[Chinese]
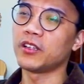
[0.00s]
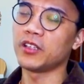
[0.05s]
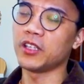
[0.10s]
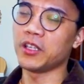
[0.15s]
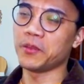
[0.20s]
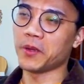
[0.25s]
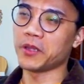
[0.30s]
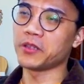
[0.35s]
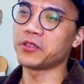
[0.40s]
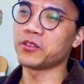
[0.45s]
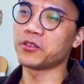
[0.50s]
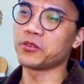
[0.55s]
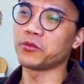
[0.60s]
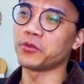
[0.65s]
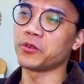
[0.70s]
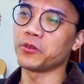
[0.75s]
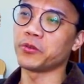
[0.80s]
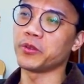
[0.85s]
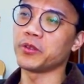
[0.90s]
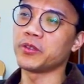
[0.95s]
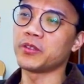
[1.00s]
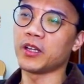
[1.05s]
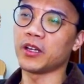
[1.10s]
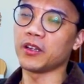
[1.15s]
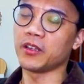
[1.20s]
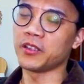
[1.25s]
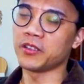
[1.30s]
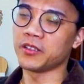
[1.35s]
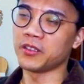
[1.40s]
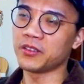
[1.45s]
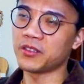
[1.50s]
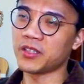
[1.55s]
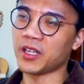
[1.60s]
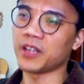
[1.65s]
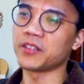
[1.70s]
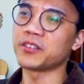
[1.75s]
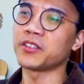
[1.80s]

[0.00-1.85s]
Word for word: 一般四十五用以上已经常